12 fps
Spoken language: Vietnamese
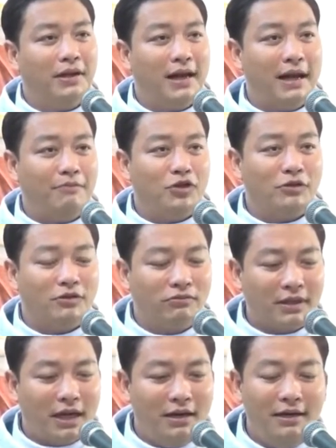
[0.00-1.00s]
làm cho
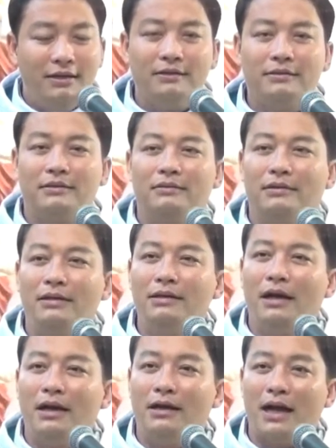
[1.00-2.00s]
chúng ta liên tưởng đến
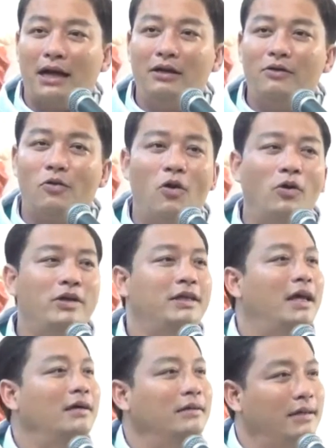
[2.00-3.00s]
hình ảnh của hối
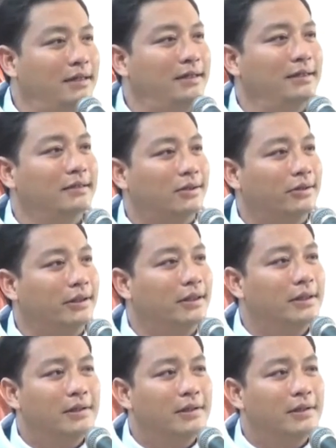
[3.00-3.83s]
nhân đi xưng tội,